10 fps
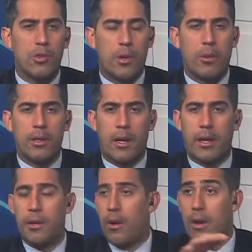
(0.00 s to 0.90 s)
se encuentran
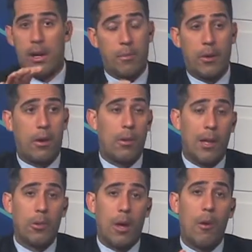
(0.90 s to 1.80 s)
ellos ahora, bueno,
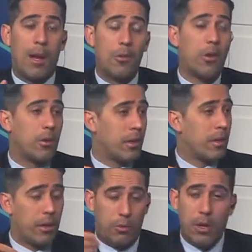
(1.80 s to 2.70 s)
hablando, hablando
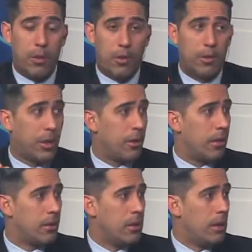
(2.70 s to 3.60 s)
y, estoy de acuerdo contigo,
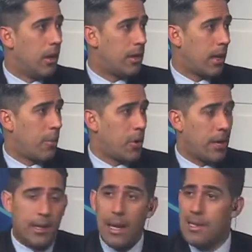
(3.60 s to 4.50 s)
¿no? Ahorita la
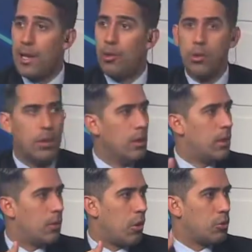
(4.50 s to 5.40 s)
prioridad es la salud,
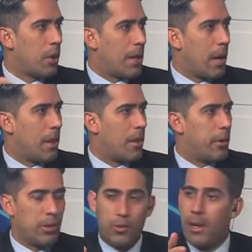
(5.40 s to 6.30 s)
no es un tema nada más de
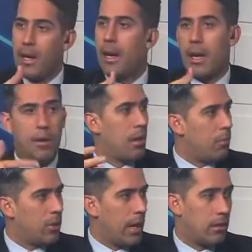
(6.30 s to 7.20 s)
Venezuela, es a nivel
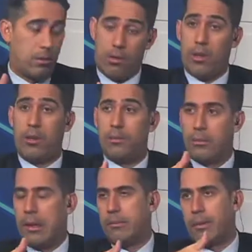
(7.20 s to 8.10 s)
mundial, yo creo que
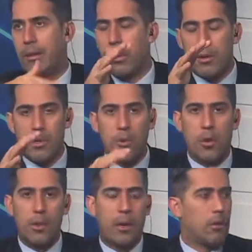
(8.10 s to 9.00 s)
luego hacemos un
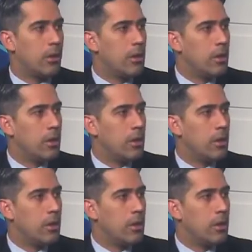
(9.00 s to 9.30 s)
comentario. Y ellos también